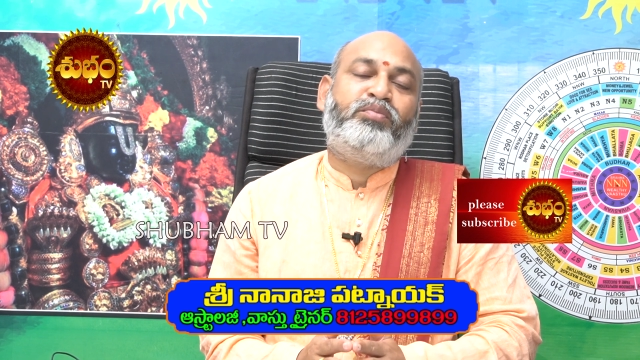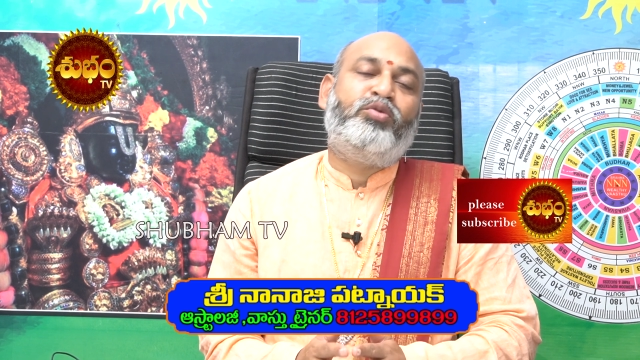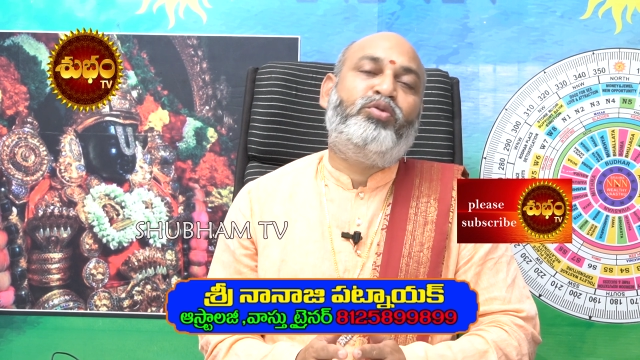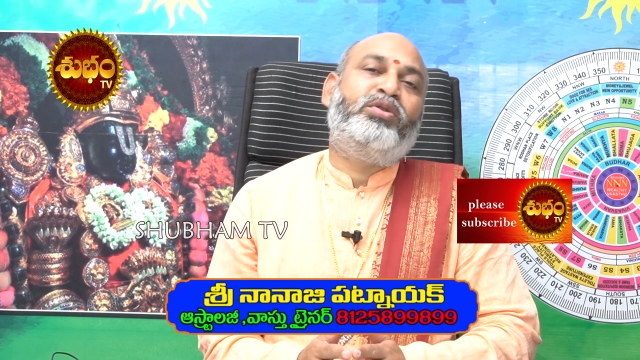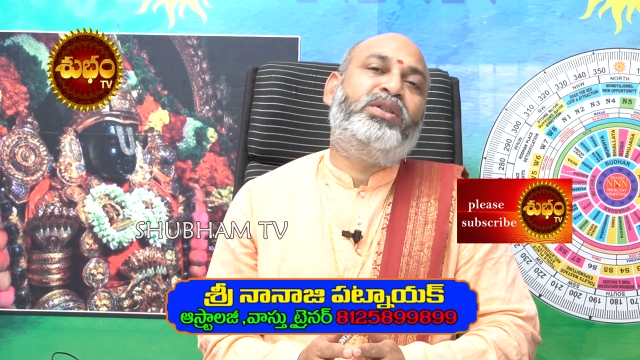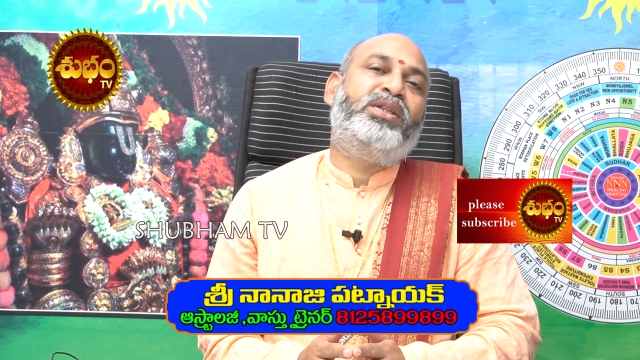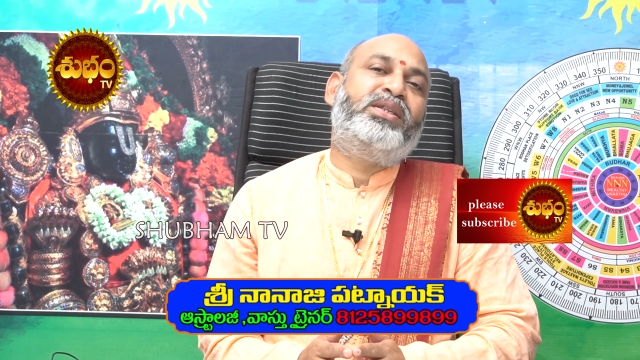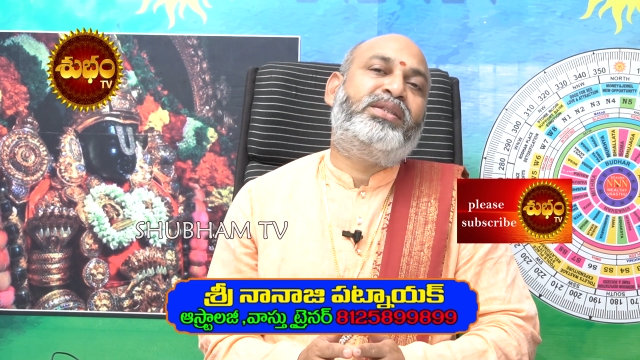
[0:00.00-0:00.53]

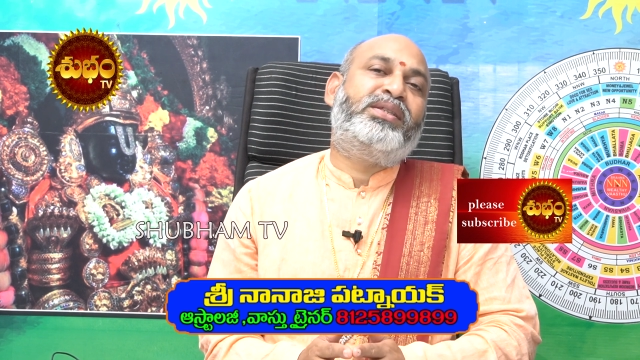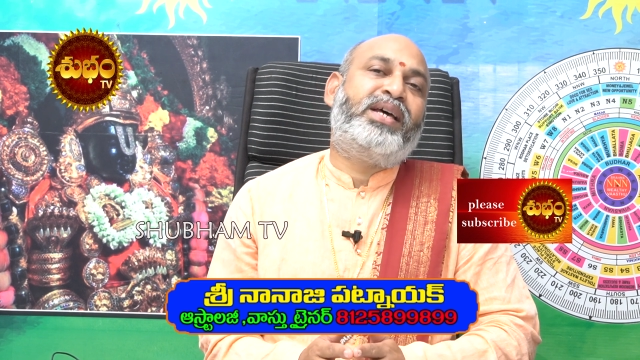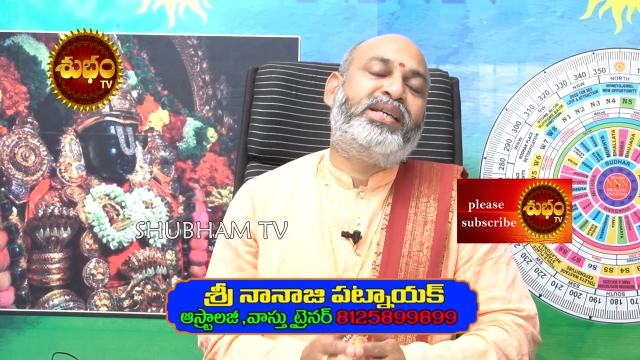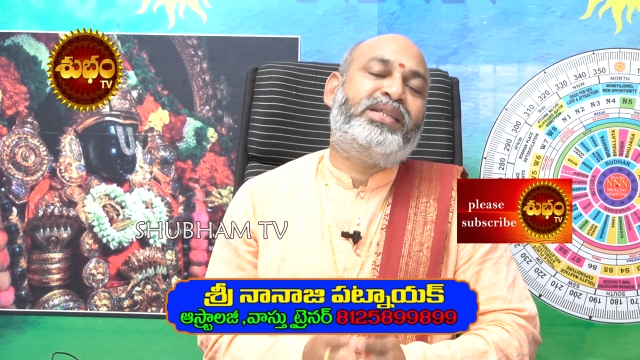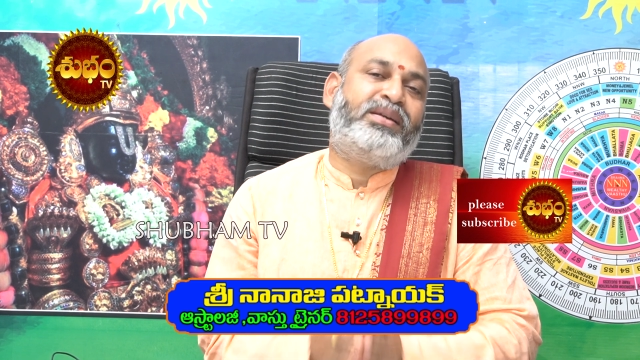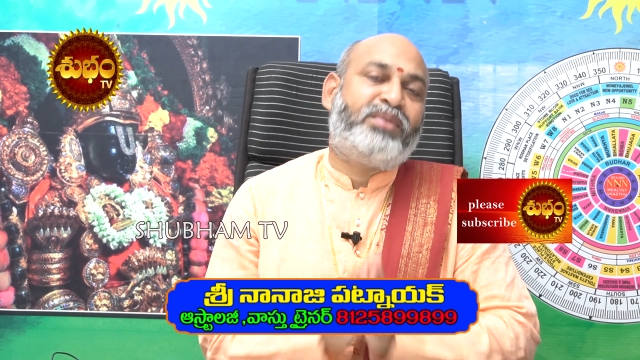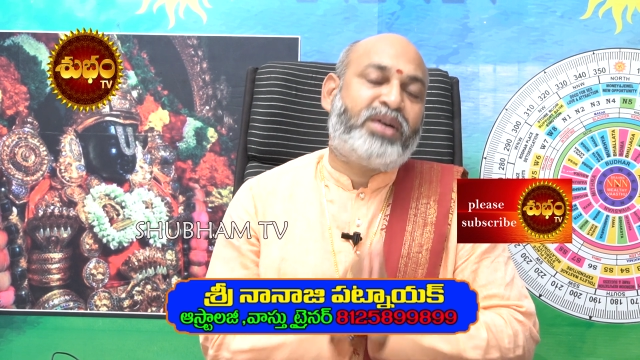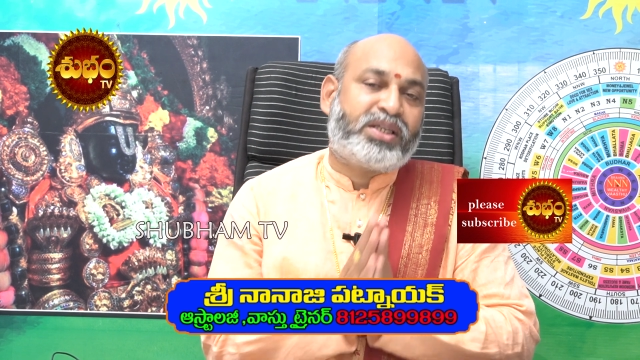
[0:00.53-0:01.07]
పూర్తి స్థాయి
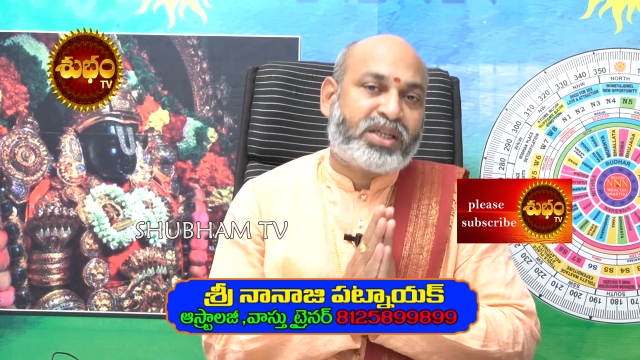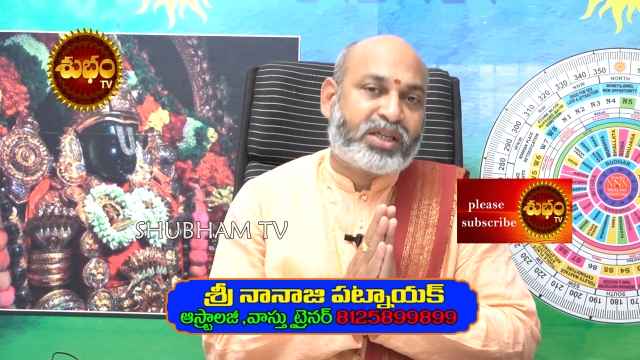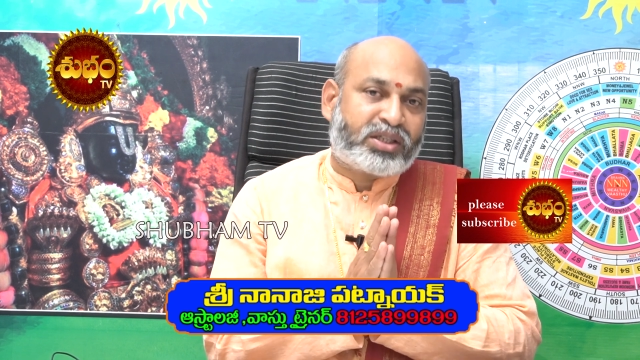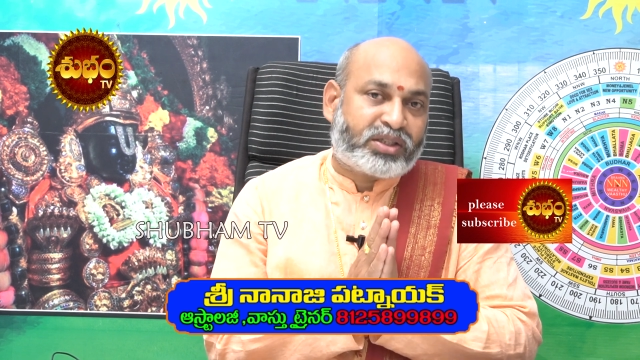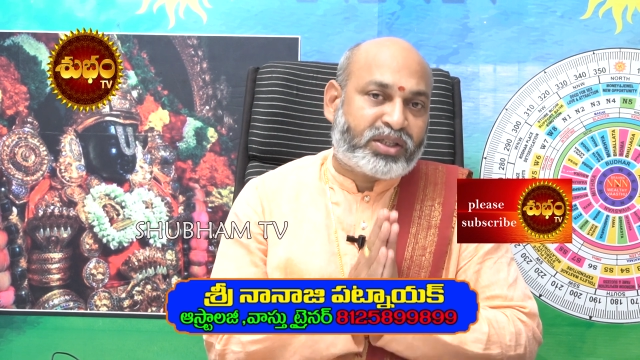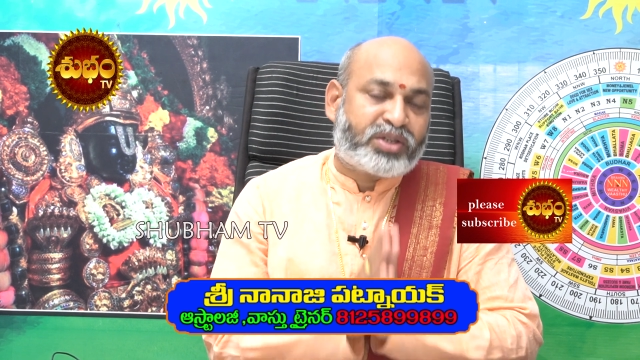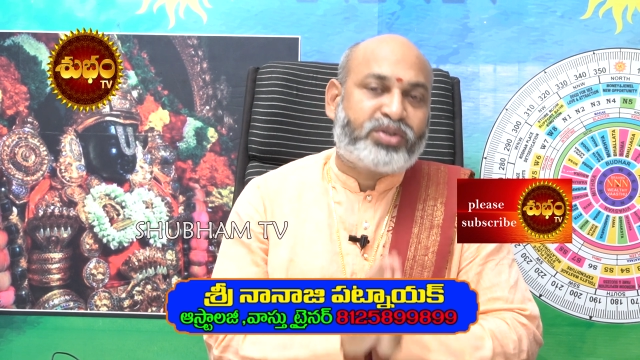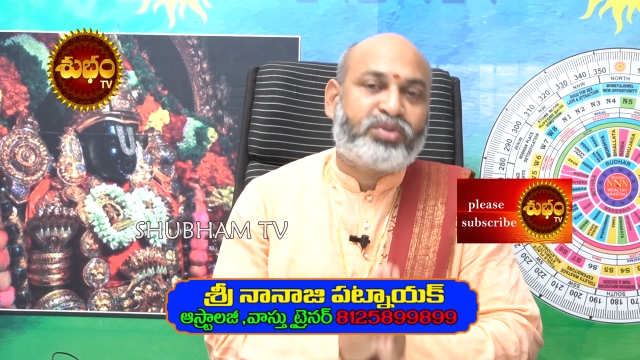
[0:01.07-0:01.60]
సమాచారం
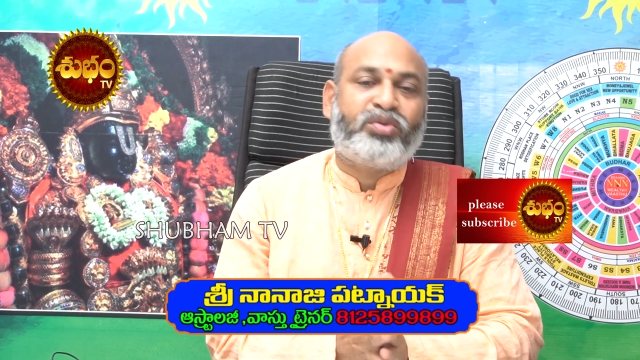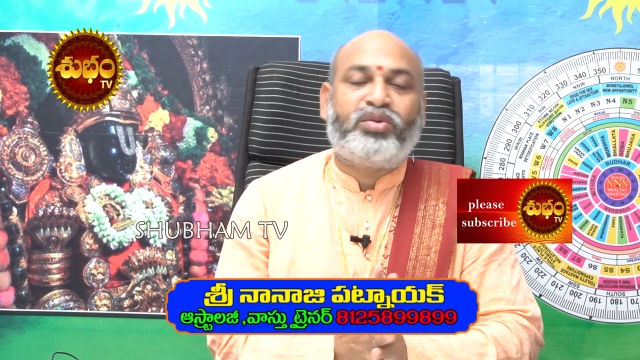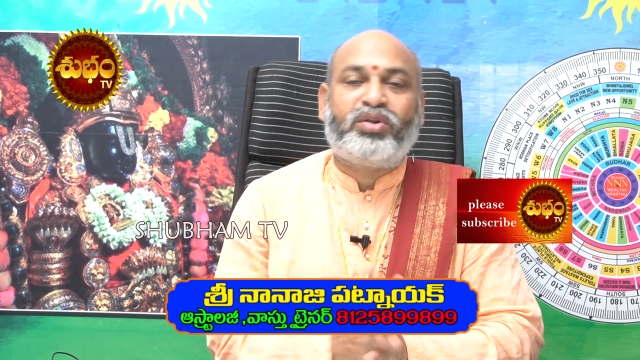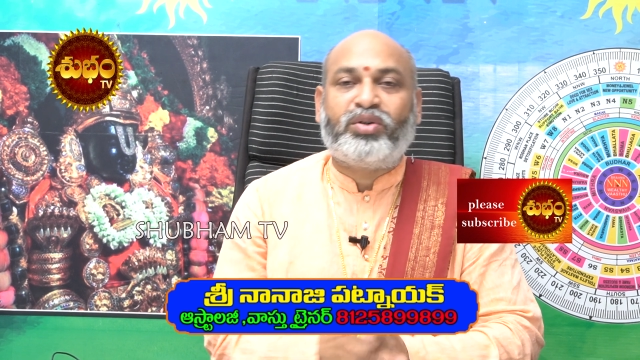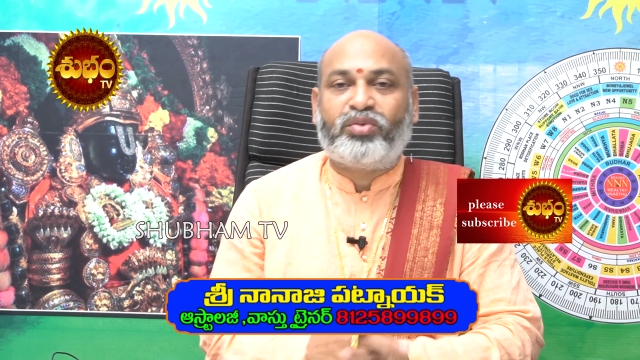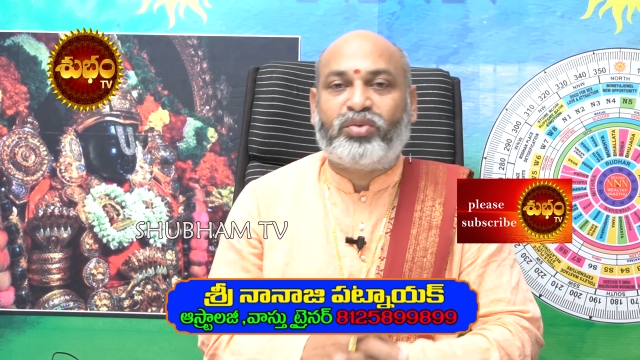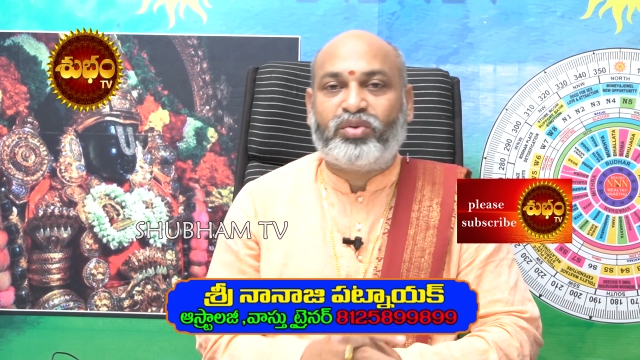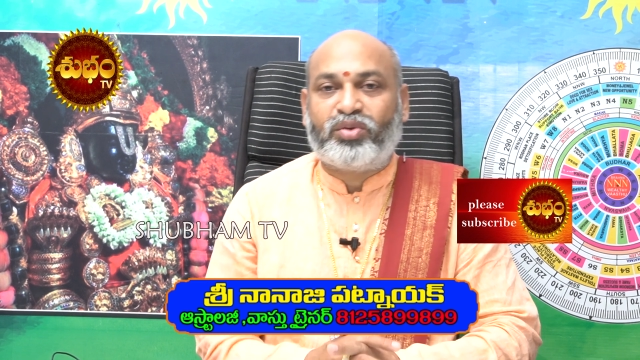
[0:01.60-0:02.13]

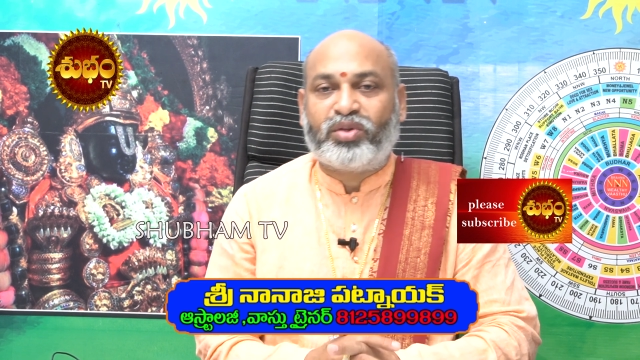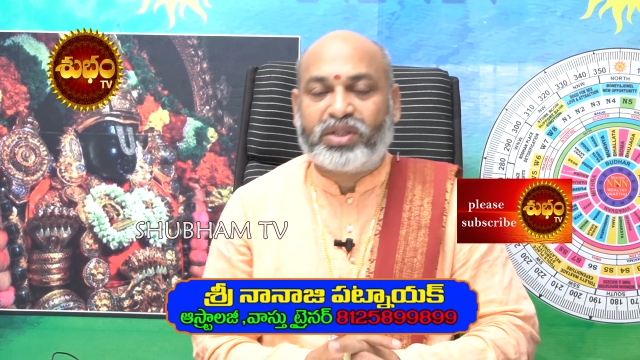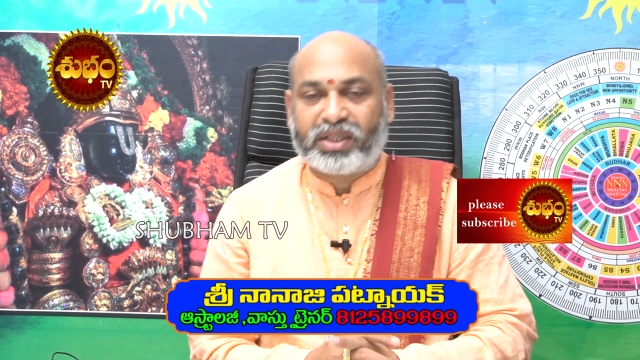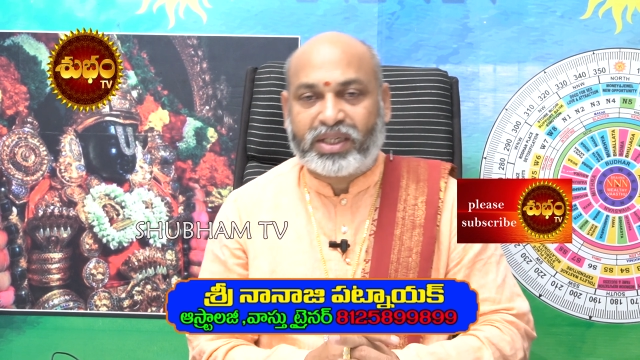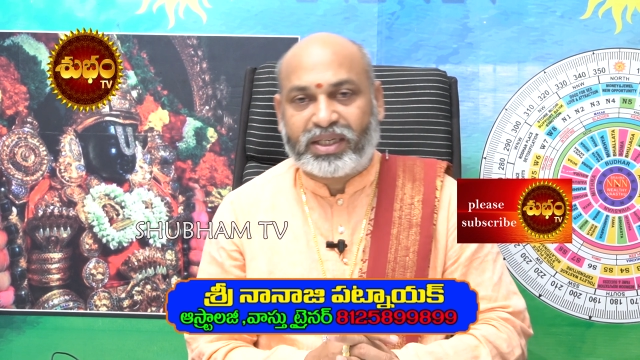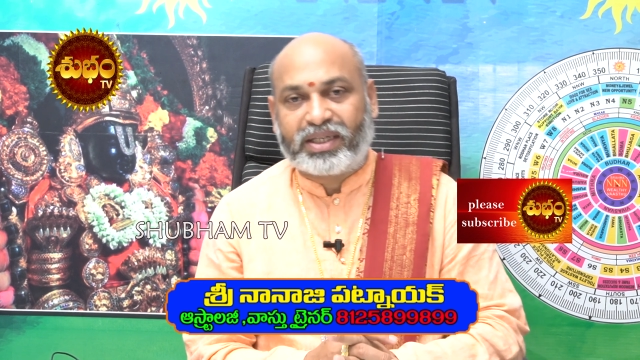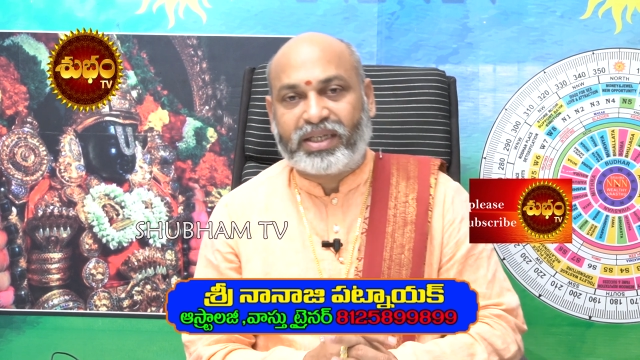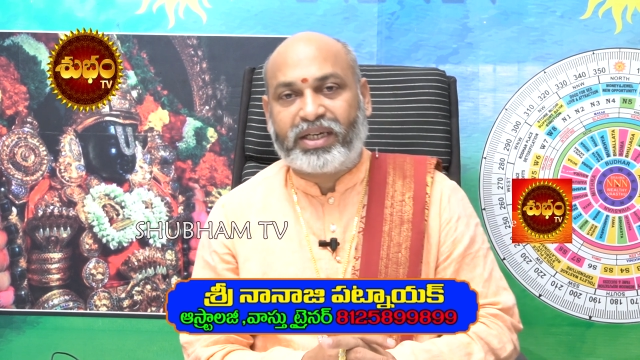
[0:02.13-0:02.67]
తెలుసుకోకుండా కొనుగోలు
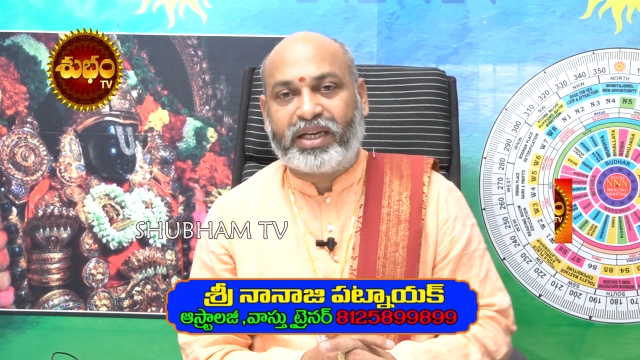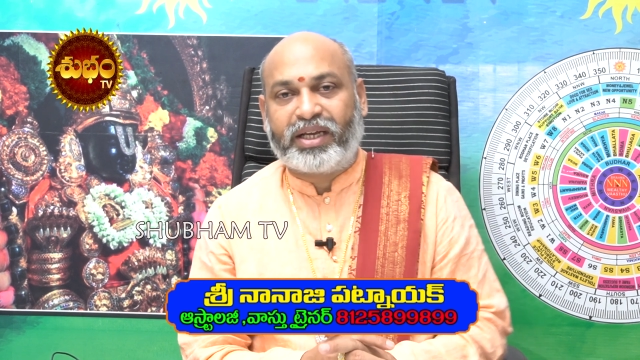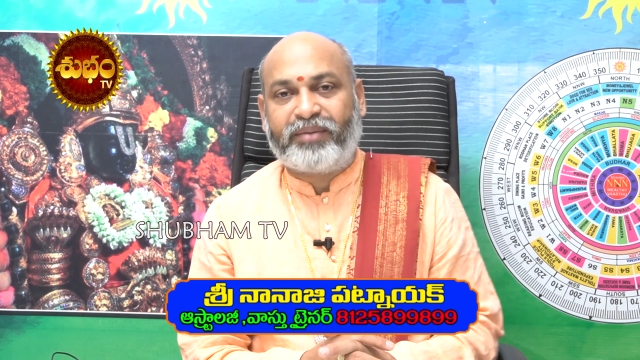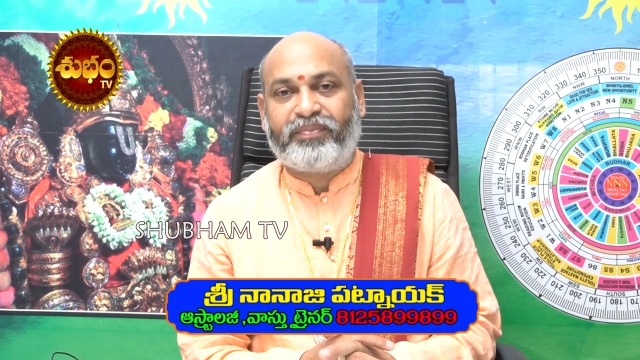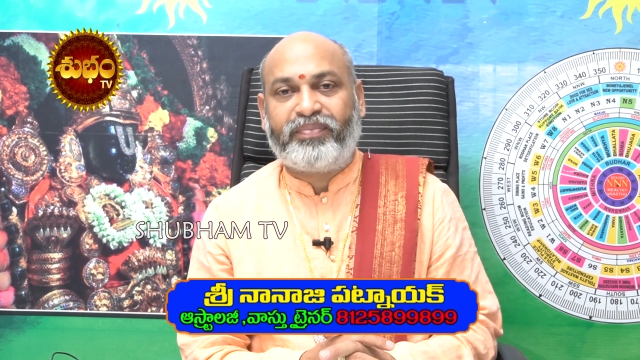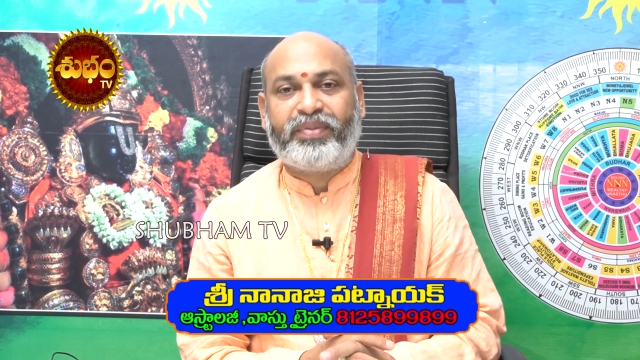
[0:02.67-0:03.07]
చేయకండి